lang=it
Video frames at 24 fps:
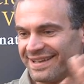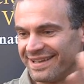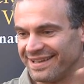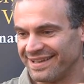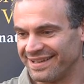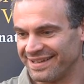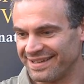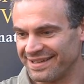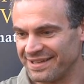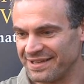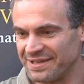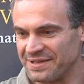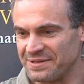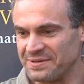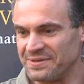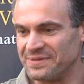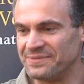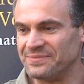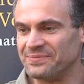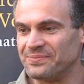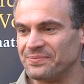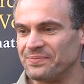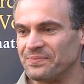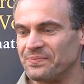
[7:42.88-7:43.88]
eh,
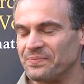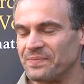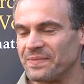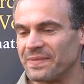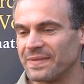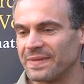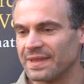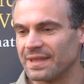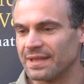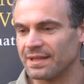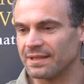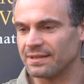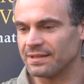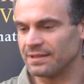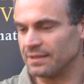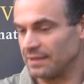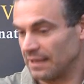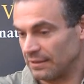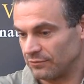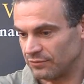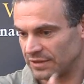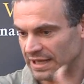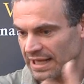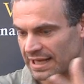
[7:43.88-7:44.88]
ehm,
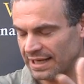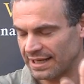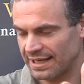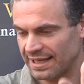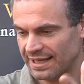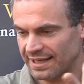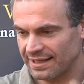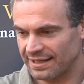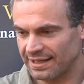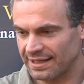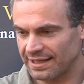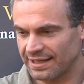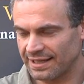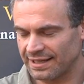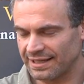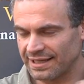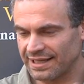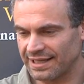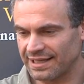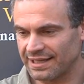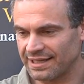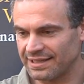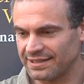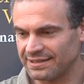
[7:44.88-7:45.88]
una,
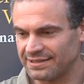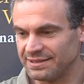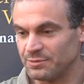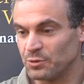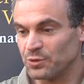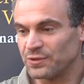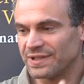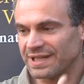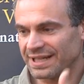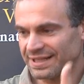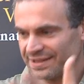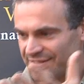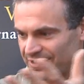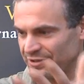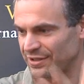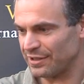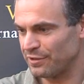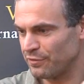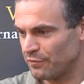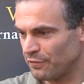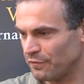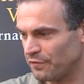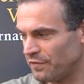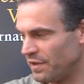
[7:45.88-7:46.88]
alla,
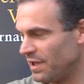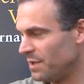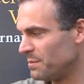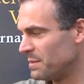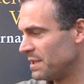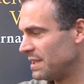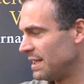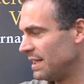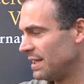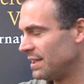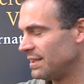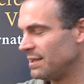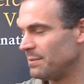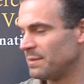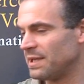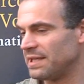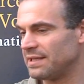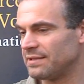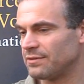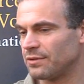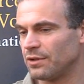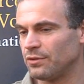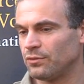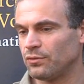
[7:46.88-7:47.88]
dimostrazione di un film del, del
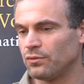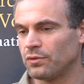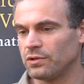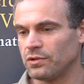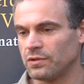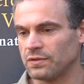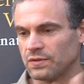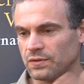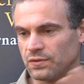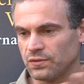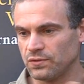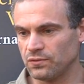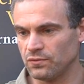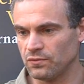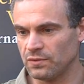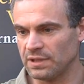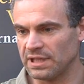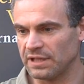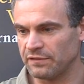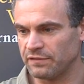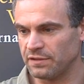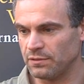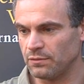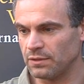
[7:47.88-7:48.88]
maestro di Turrioz
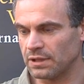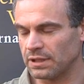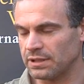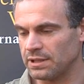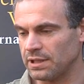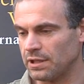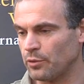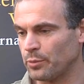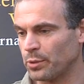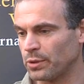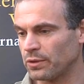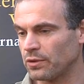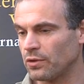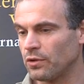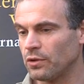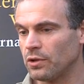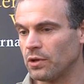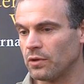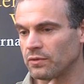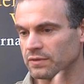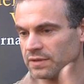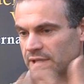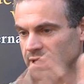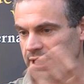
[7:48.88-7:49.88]
sulla figura di Leopold
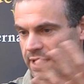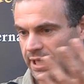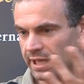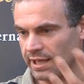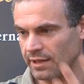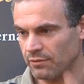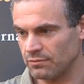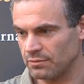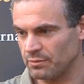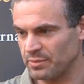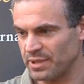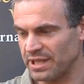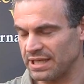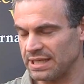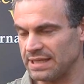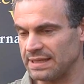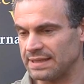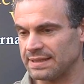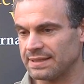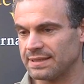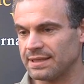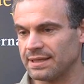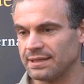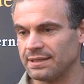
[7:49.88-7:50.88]
Godowski, che è un
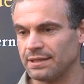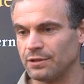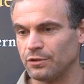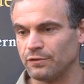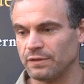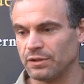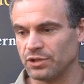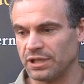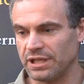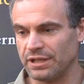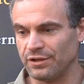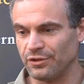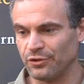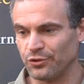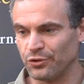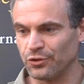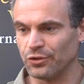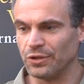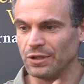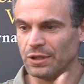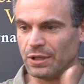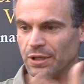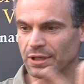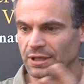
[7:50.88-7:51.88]
pianista del
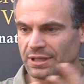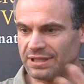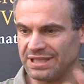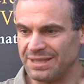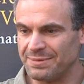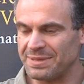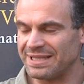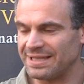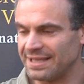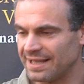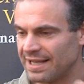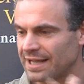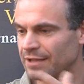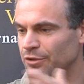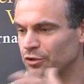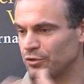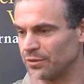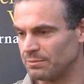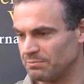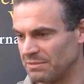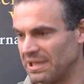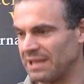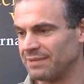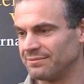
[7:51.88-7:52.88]
Novecento
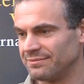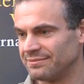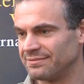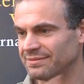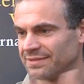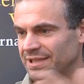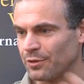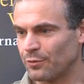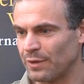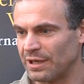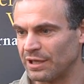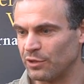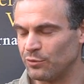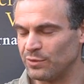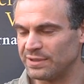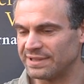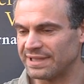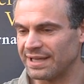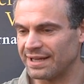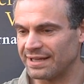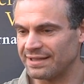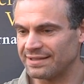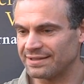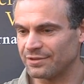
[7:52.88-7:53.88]
dimenticato, ma del quale lui
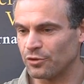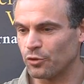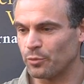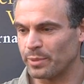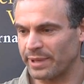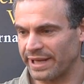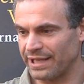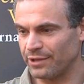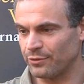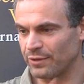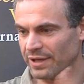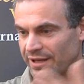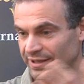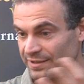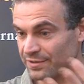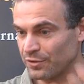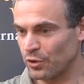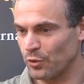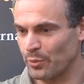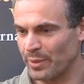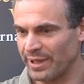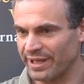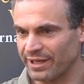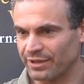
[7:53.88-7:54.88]
sta riscoprendo e ha
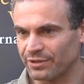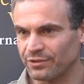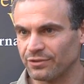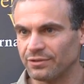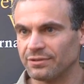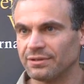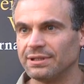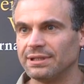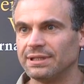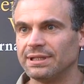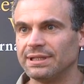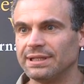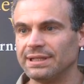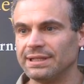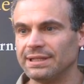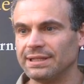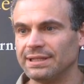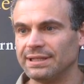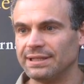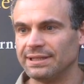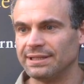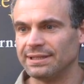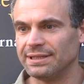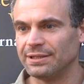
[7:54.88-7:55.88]
riscoperto
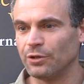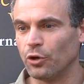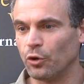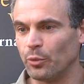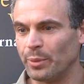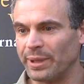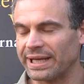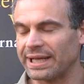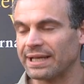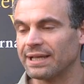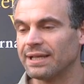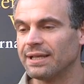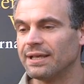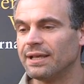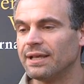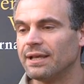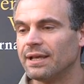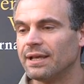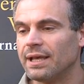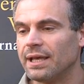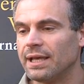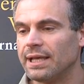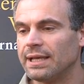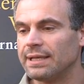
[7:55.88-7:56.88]
eh, l'opera.
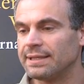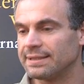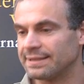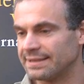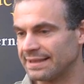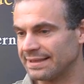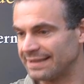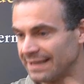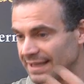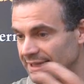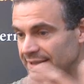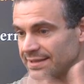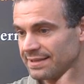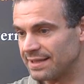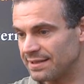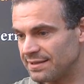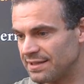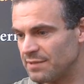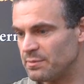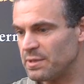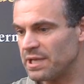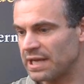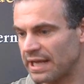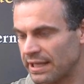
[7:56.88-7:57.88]
E stasera si
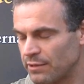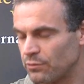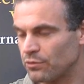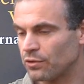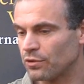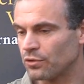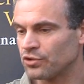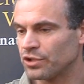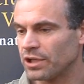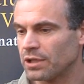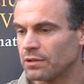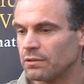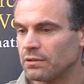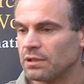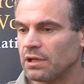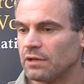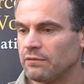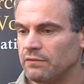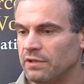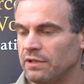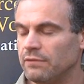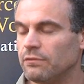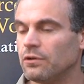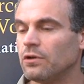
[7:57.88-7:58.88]
esibirà in un concerto
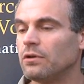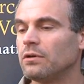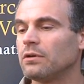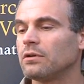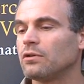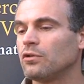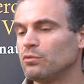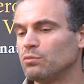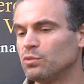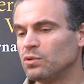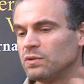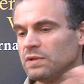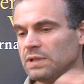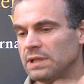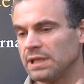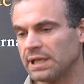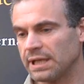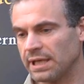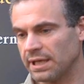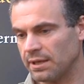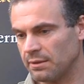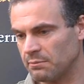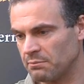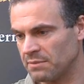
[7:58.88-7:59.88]
dal vivo con
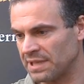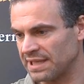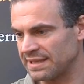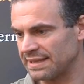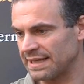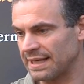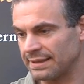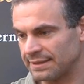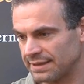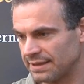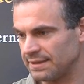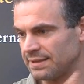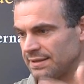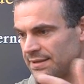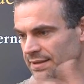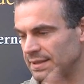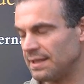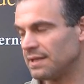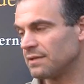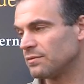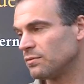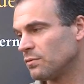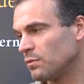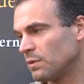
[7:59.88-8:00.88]
musiche basate
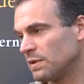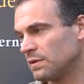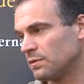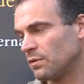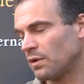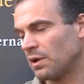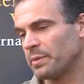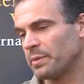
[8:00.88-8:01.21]
sia su questo